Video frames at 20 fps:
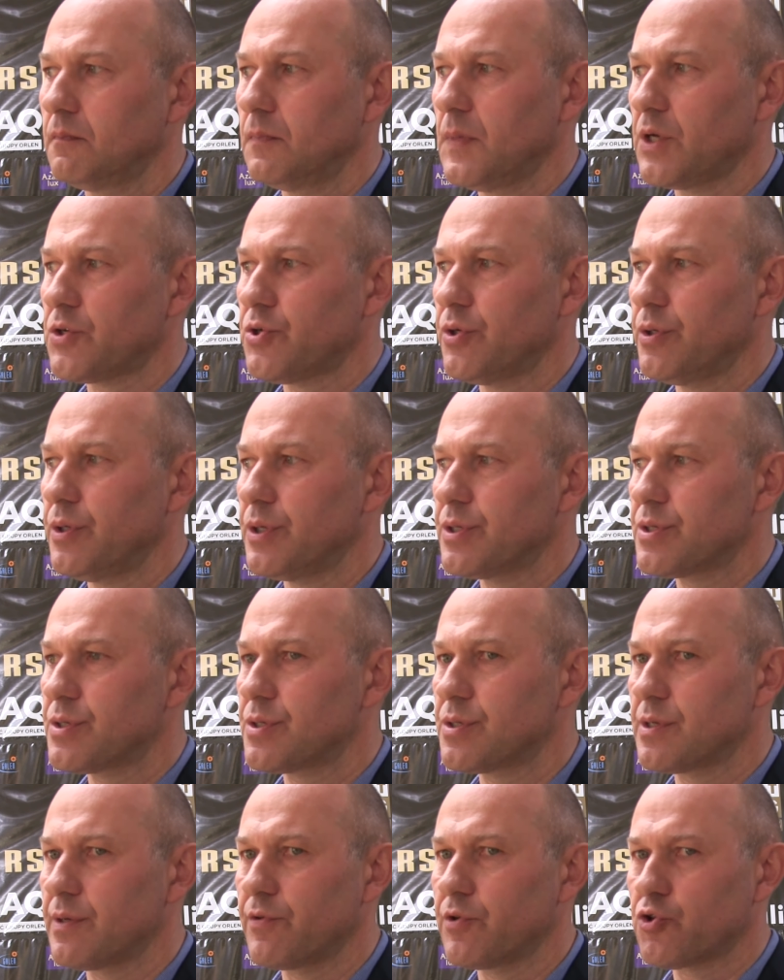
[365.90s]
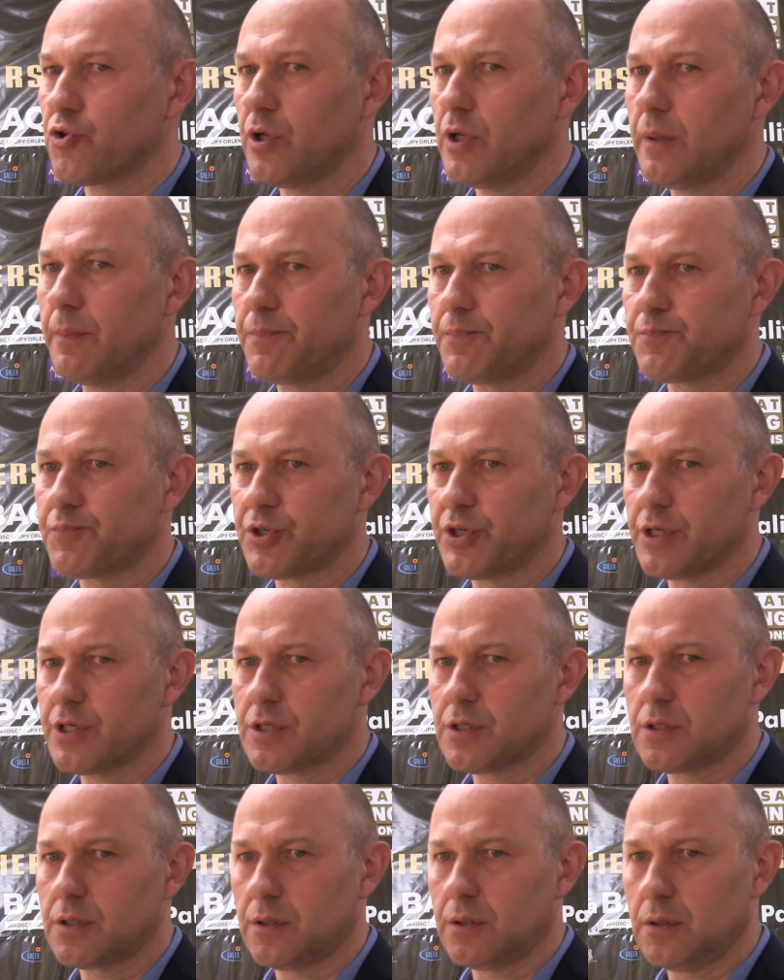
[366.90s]
Znaczy jest zawieszona
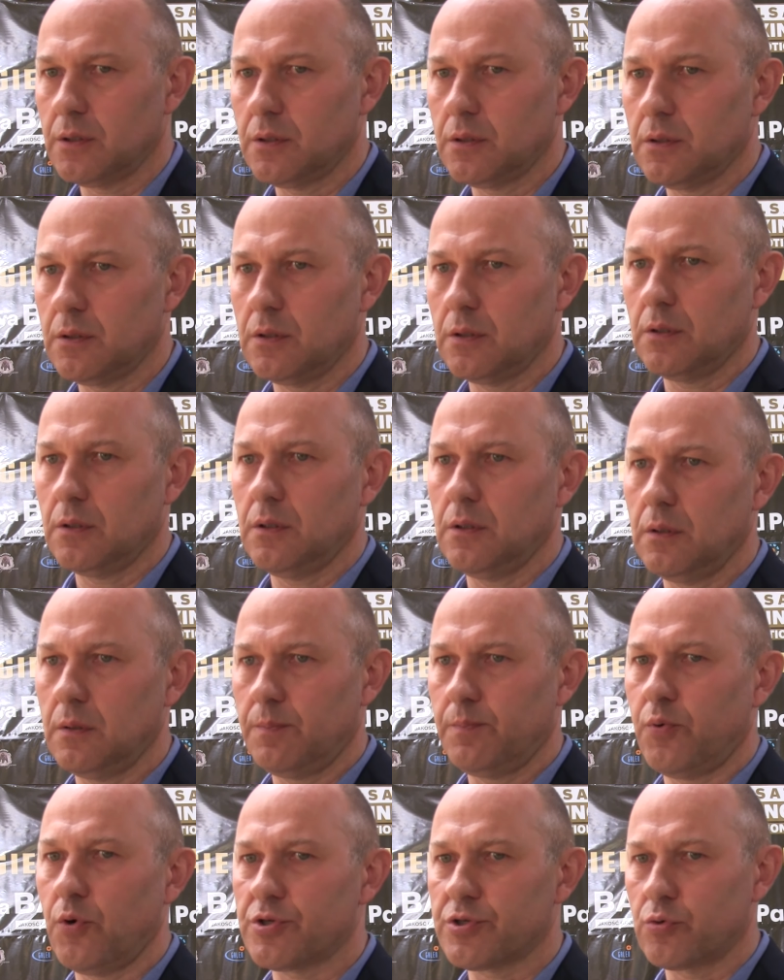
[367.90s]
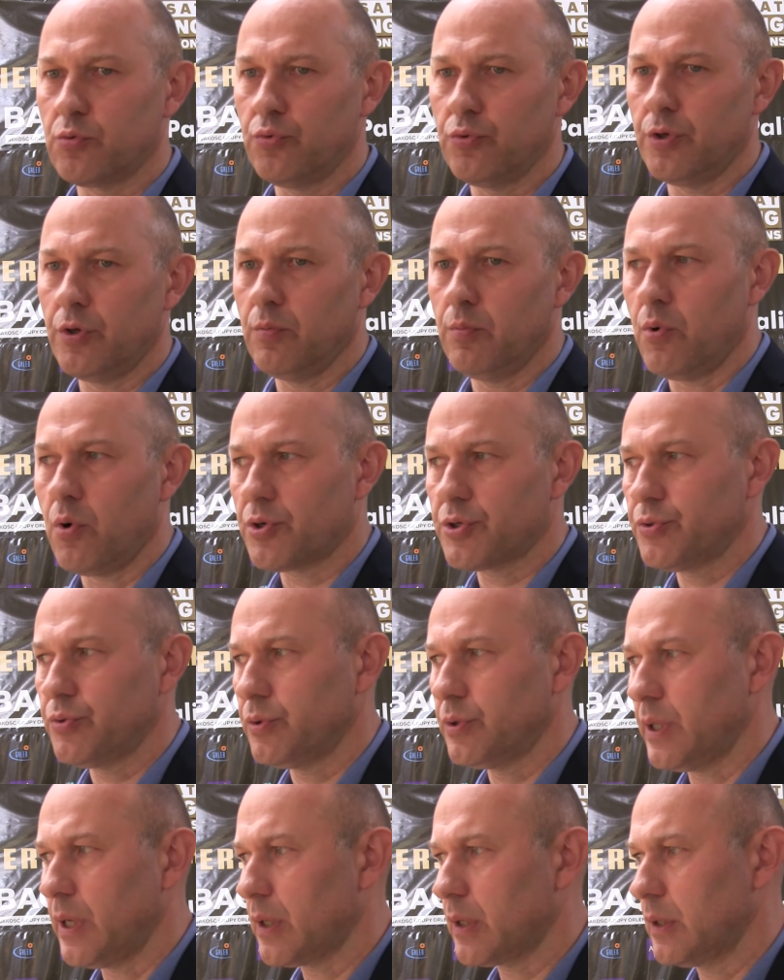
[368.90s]
przez e, Polską Unię Boksu,
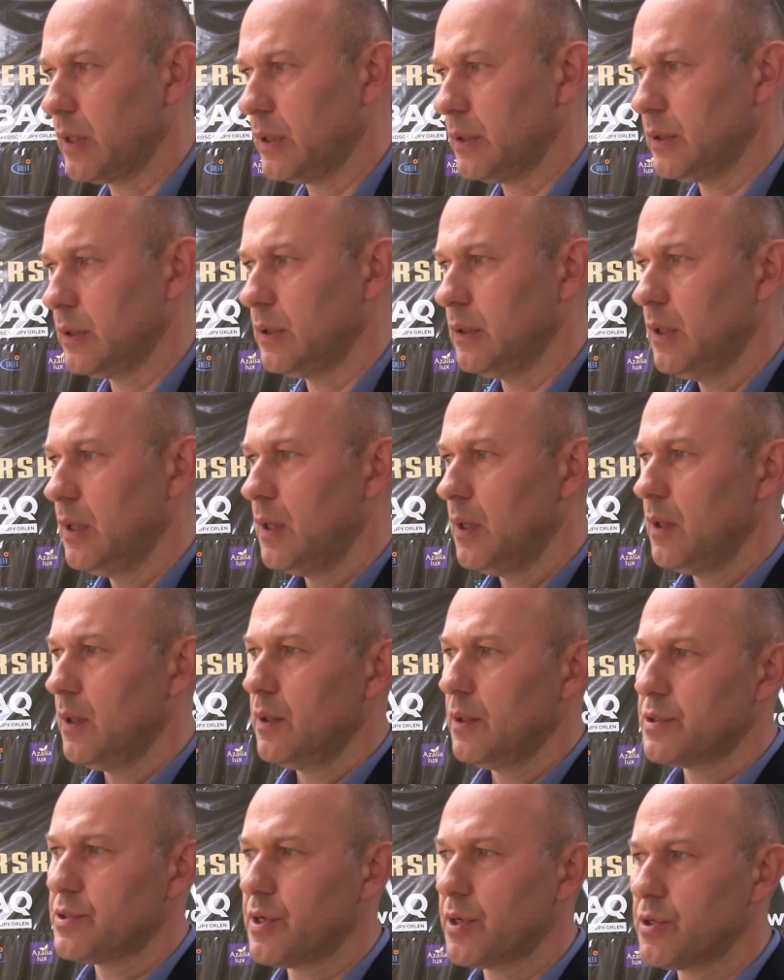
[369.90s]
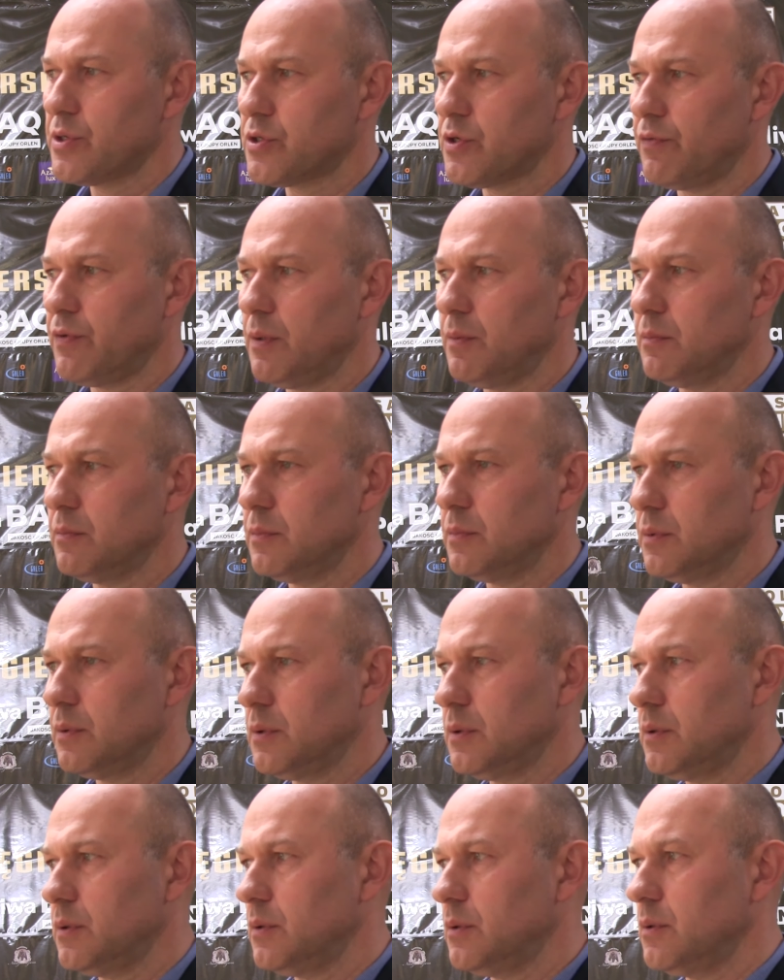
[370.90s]
tak, ale z tego co wiem,
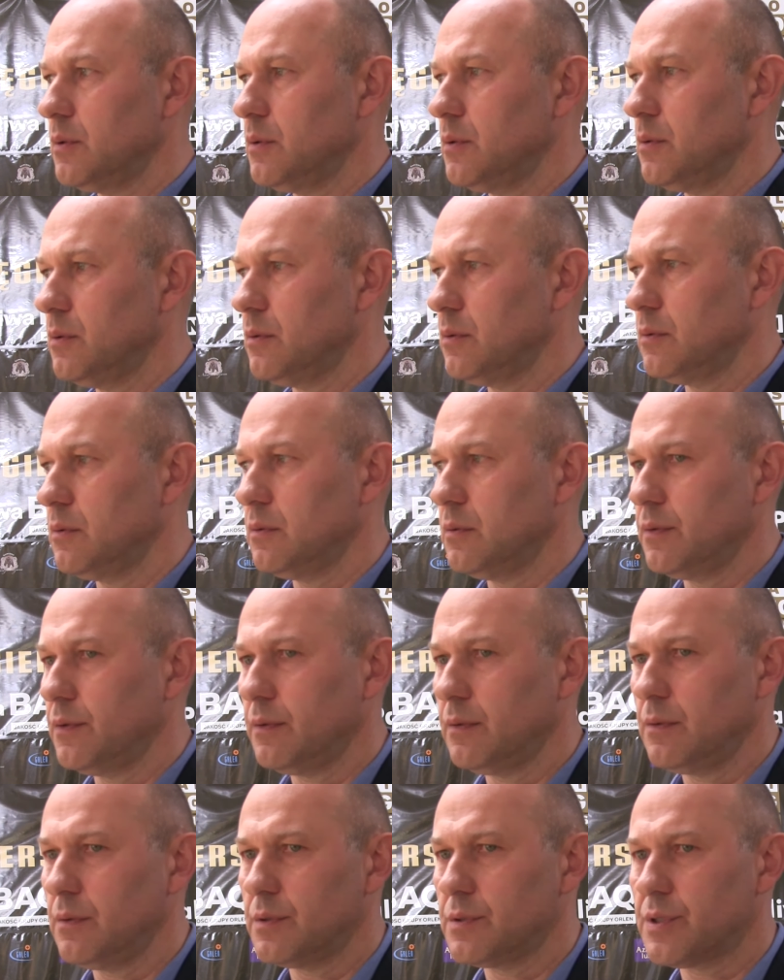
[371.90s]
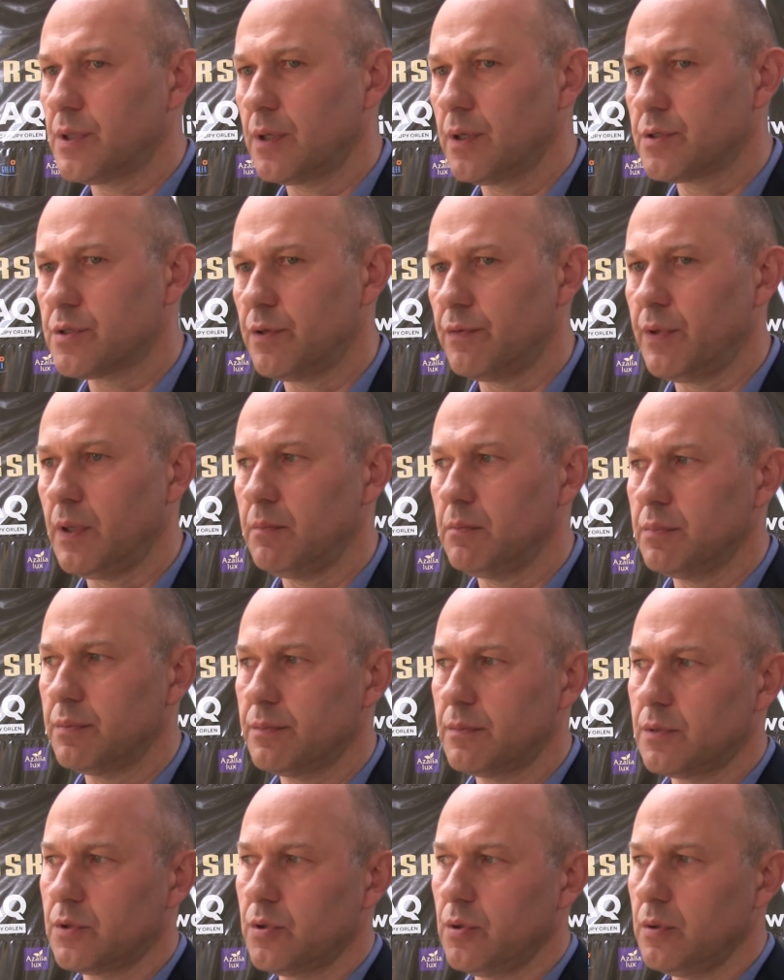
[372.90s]
e, z tego co wiem,
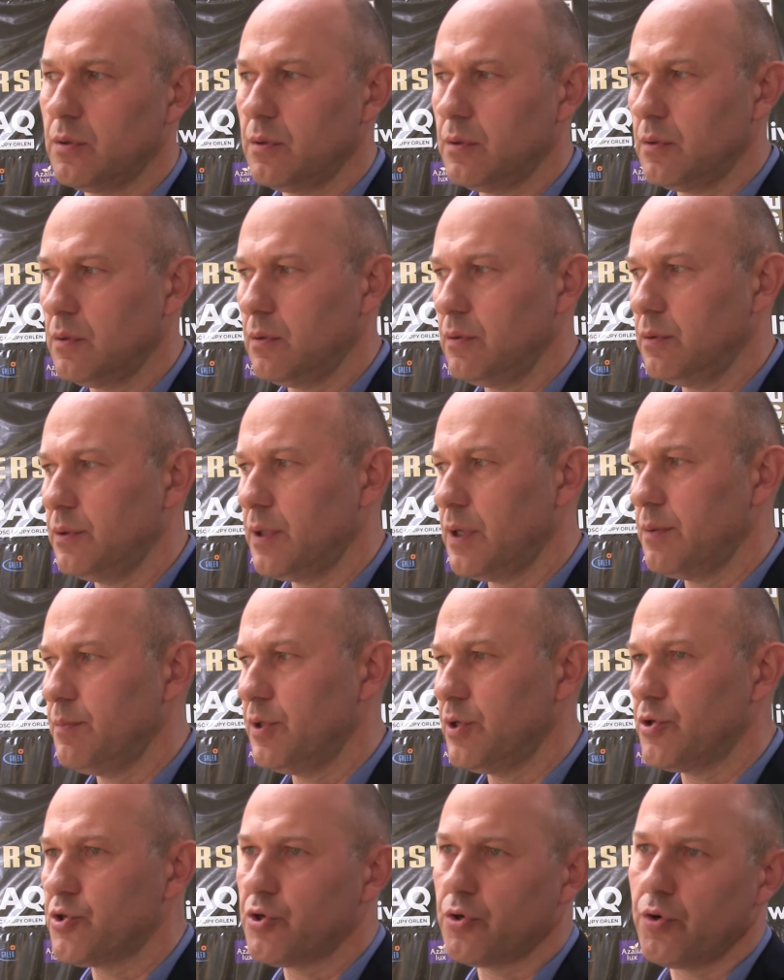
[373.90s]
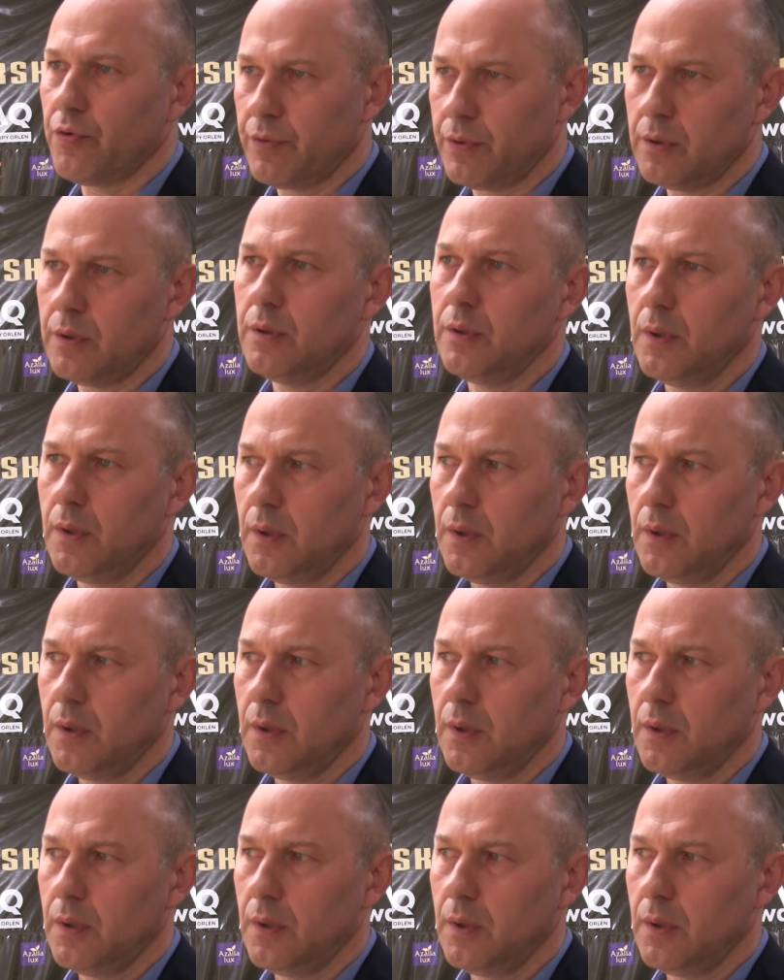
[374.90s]
to jej menadżerowie